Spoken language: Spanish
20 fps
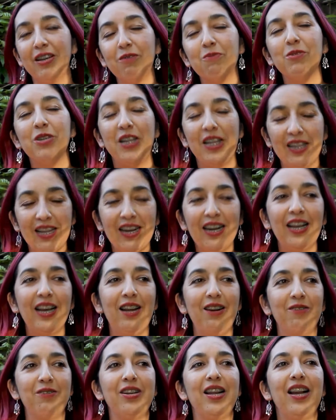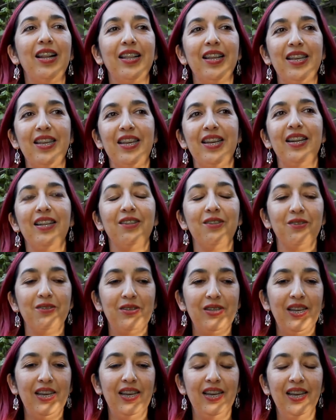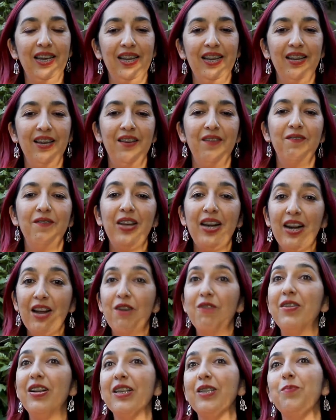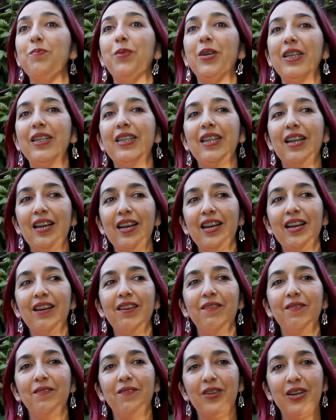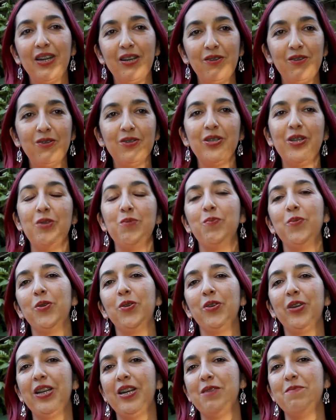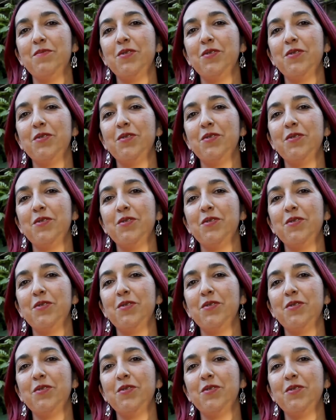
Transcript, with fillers: como nieta regalona al taller, entonces ver la obra expuesta, reconocer un poco quién es mi